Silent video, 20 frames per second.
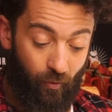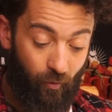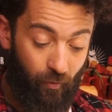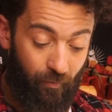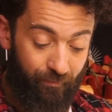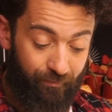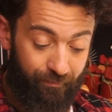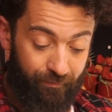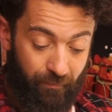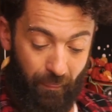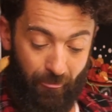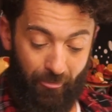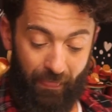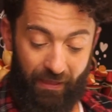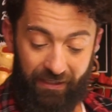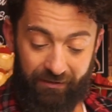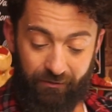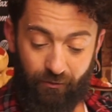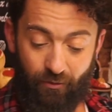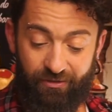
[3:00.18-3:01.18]
O
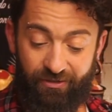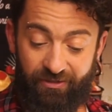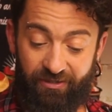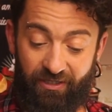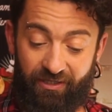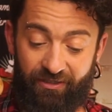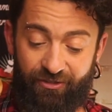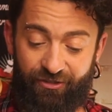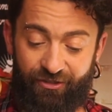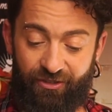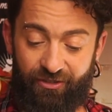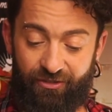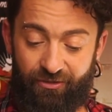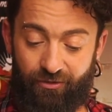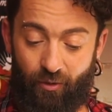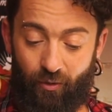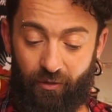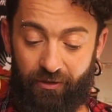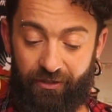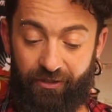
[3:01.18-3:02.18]
adoçante
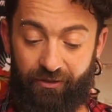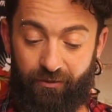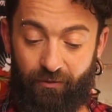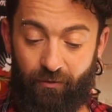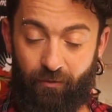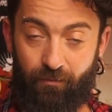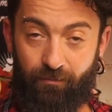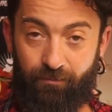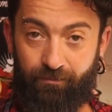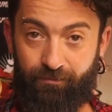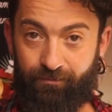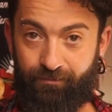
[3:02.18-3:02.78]
escolhido